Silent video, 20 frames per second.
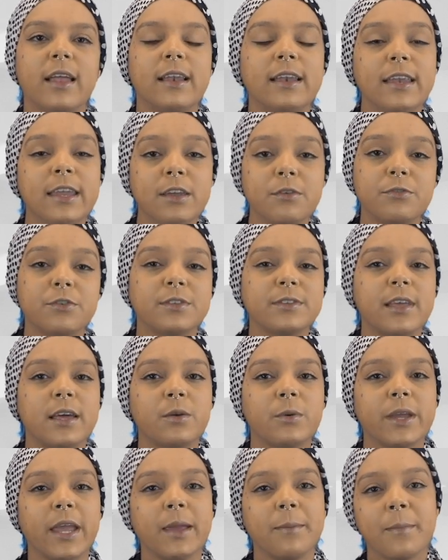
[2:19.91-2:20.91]
Livros
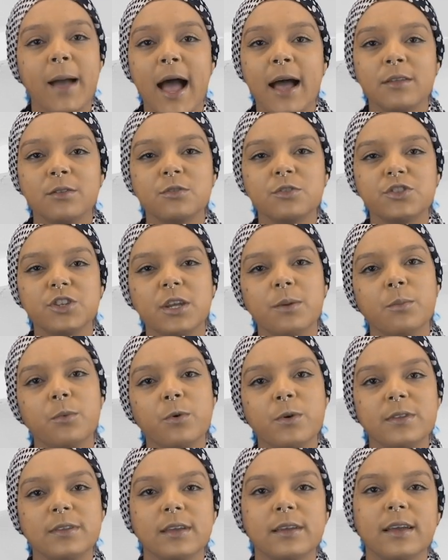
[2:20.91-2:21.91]
eram queimados e
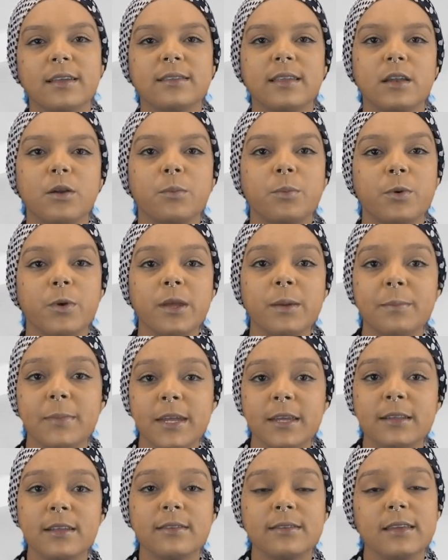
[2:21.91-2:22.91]
músicas eram
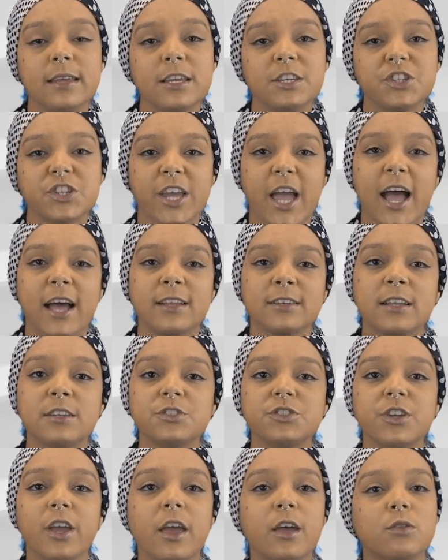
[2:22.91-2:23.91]
proibidas e
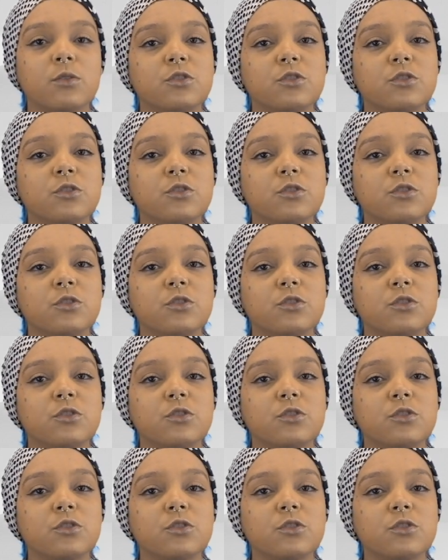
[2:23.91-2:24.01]
riscadas